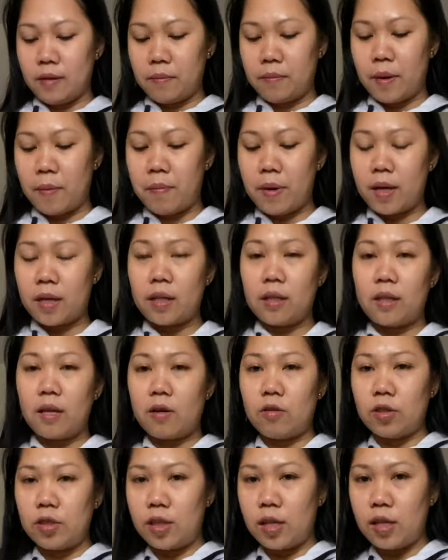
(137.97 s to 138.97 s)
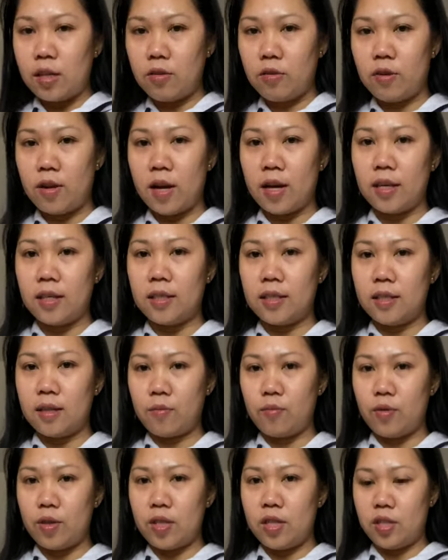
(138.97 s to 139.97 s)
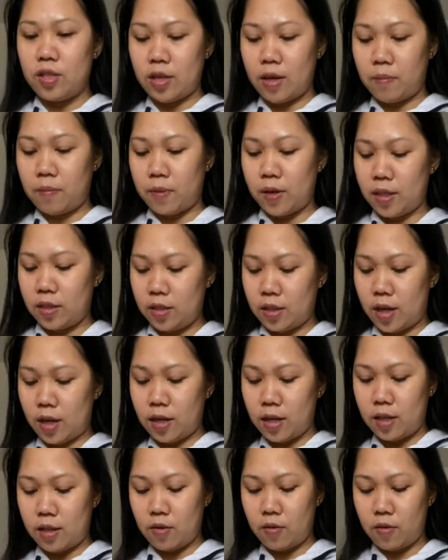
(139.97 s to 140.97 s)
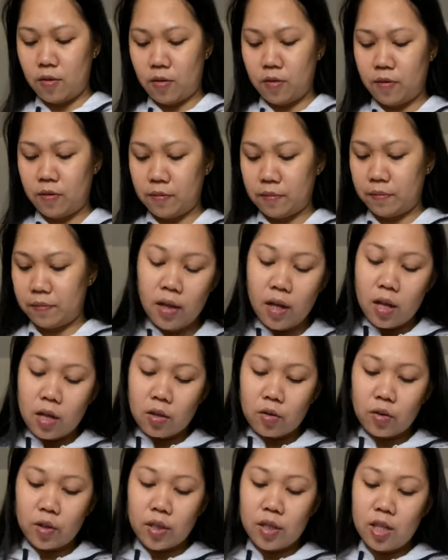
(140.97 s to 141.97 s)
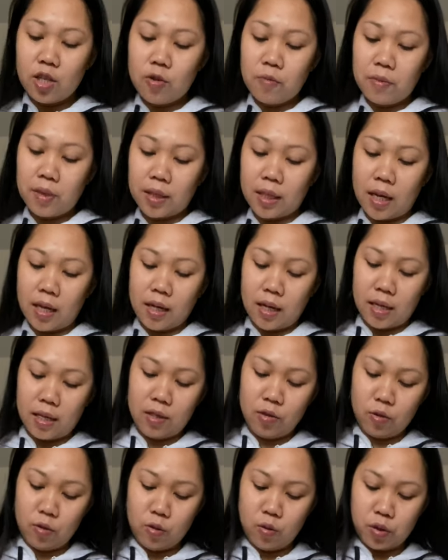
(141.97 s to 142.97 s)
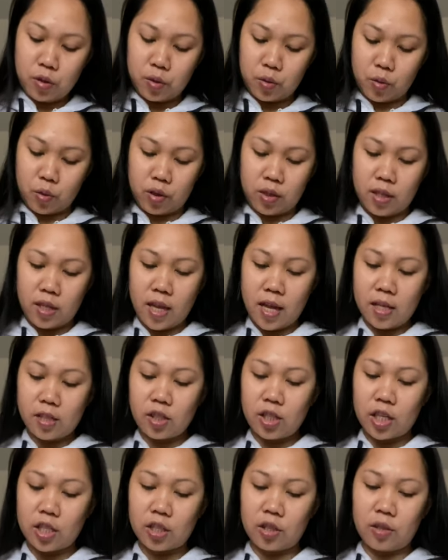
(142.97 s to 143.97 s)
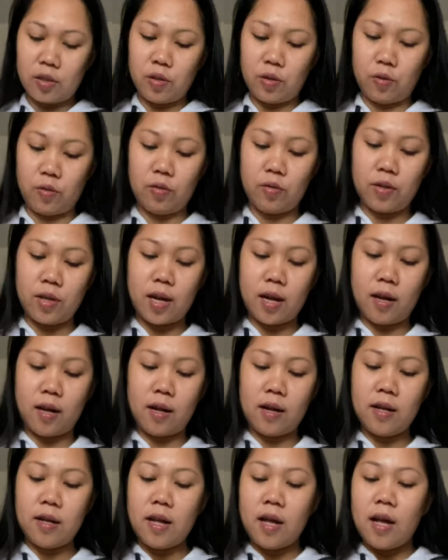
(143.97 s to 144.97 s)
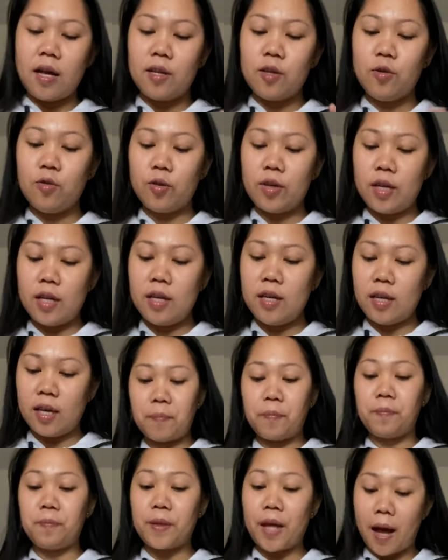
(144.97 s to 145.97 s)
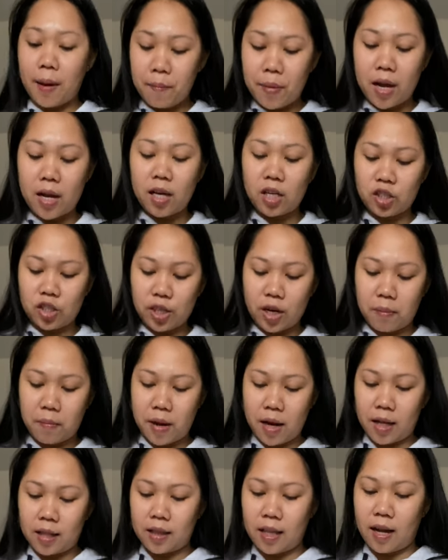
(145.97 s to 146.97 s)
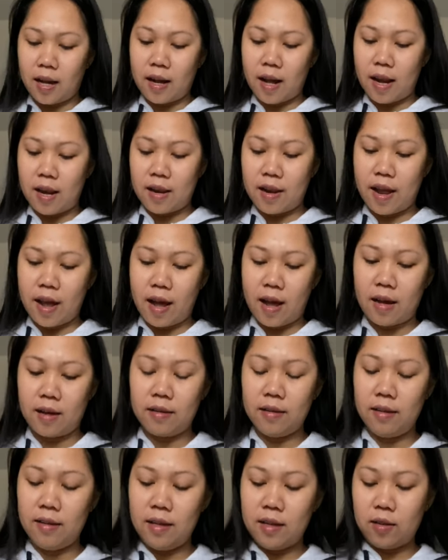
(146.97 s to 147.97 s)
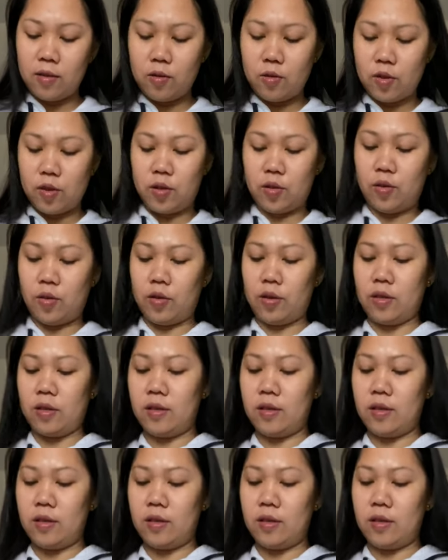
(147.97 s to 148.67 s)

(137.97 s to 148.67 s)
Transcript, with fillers: Papakita ko sa inyo guys na pwede siyang plansyahin. Oh. Kung hindi yung matanggal yung gusot, i-adjust nyo na yung init, tama lang siyang makatanggal ng gusot.